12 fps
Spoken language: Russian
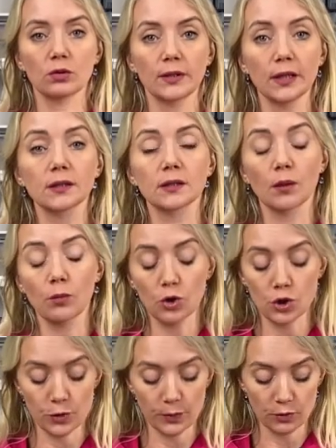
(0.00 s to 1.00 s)
да, тогда
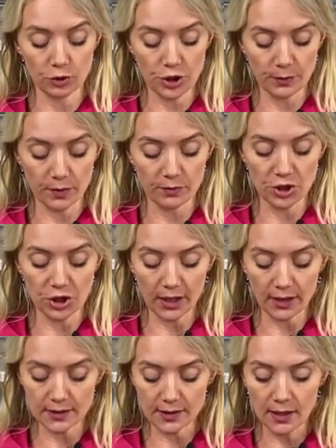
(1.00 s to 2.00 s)
больше получ...
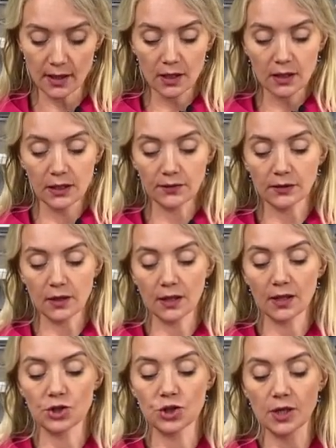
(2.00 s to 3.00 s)
помещается. И
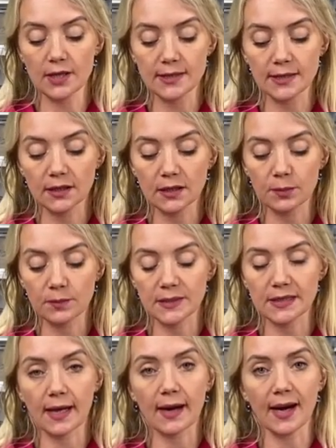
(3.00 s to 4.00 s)
вторая часть – это
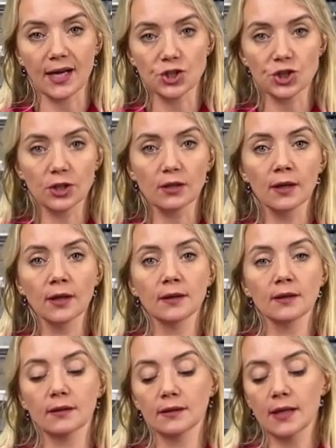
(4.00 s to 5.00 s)
стаканчик
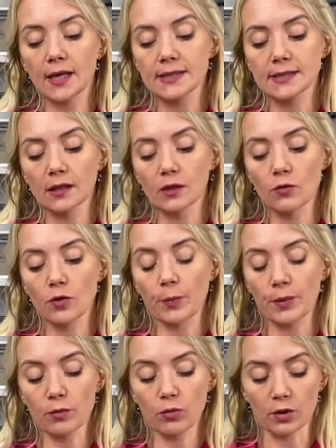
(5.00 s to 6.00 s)
а, для столовых
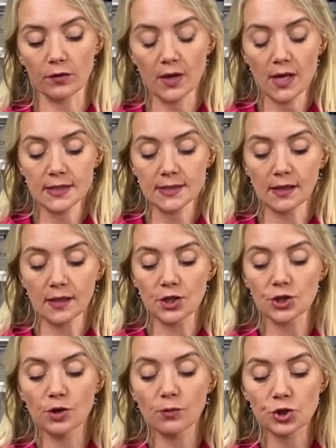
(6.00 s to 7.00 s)
приборов.
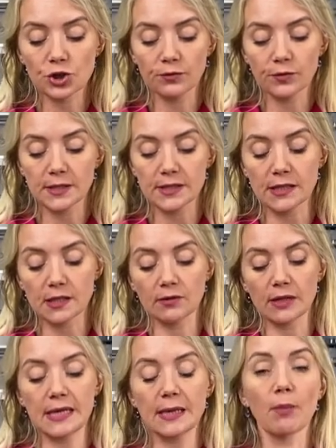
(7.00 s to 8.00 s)
Стаканчик можно
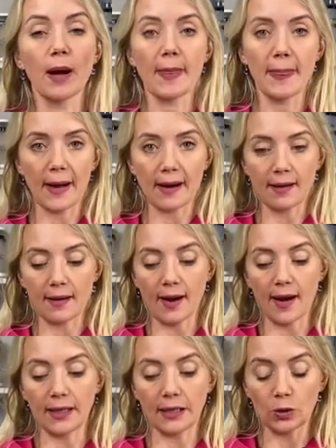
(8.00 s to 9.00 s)
фиксировать либо на
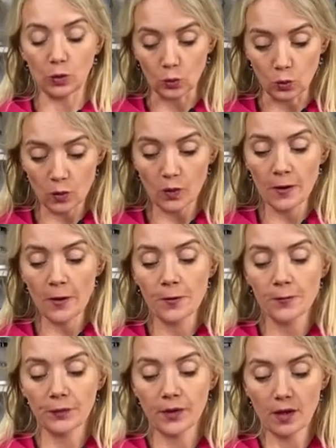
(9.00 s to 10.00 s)
краю,
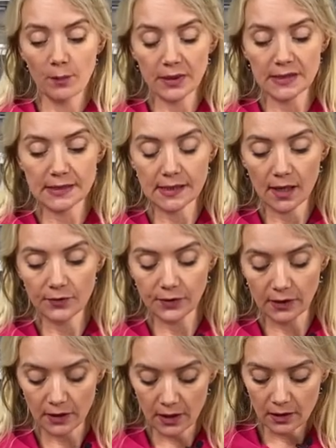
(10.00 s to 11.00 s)
Э,
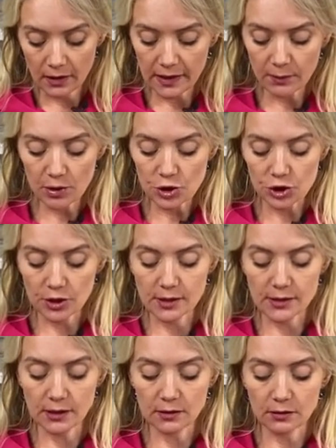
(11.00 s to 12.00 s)
подставки, либо же
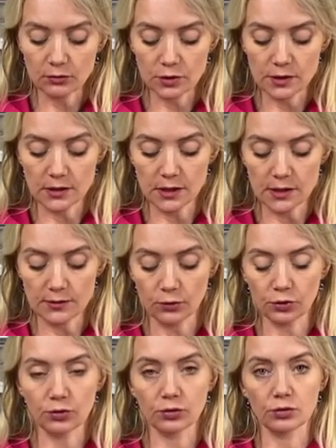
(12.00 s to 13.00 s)
где-то вот здесь
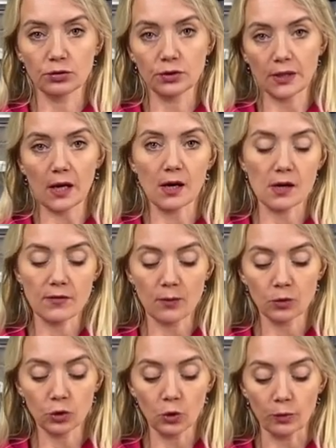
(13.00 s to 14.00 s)
вот э, так, как
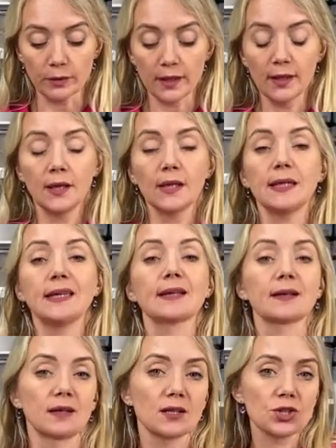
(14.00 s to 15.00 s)
вам удобно. И,
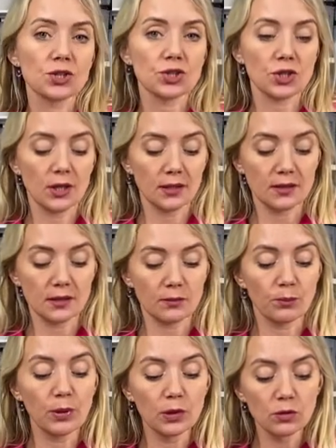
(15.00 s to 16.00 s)
конечно же, это
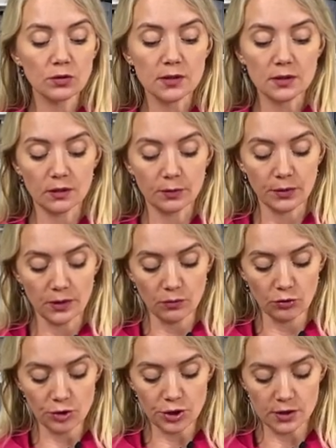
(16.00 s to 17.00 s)
плюс, это
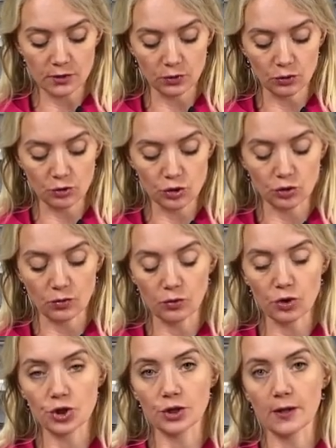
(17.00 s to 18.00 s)
преимущество, то, что
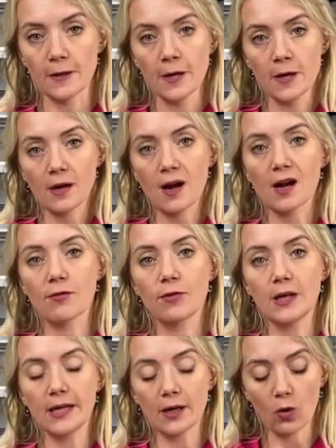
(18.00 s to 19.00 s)
можно, как в
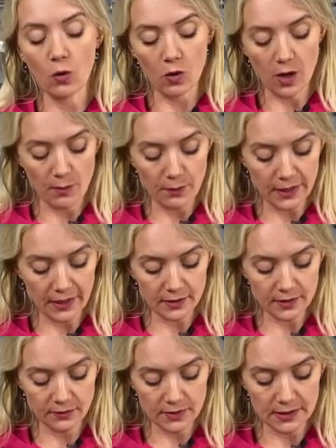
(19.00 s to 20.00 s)
лего
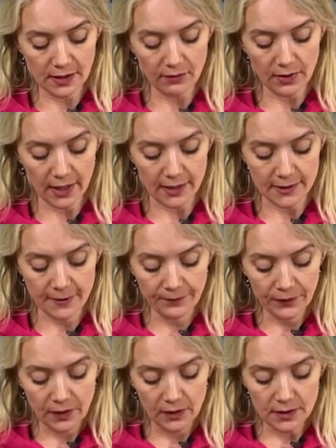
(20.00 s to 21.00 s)
комплекте, выставлять
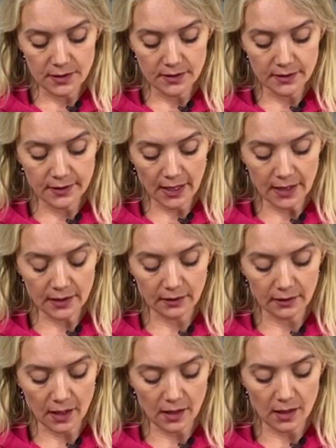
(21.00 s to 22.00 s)
эти детальки
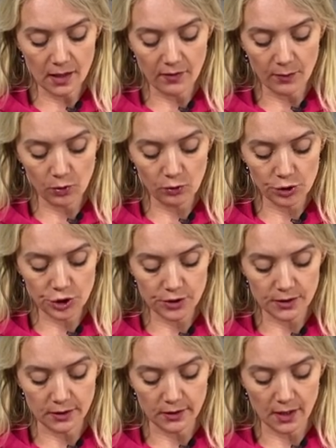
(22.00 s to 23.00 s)
так, как вам
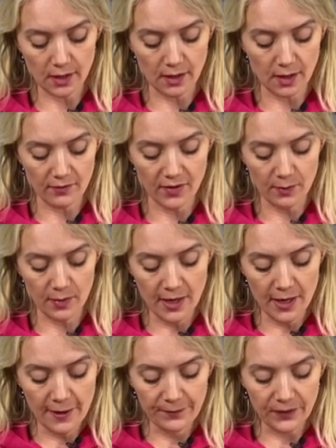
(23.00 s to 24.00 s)
хочется, так, как вам,
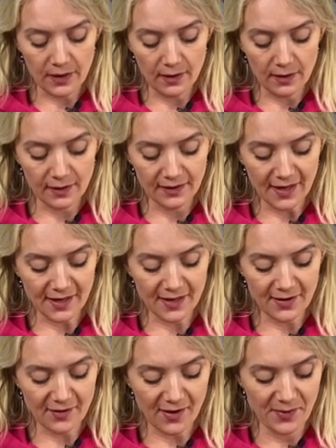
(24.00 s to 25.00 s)
э, так,
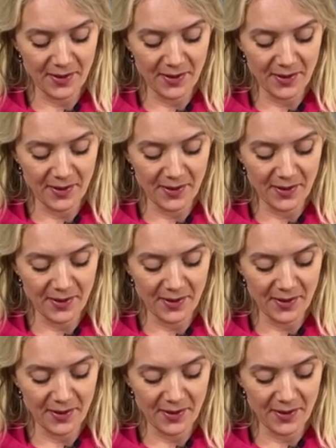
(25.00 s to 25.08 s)
как вам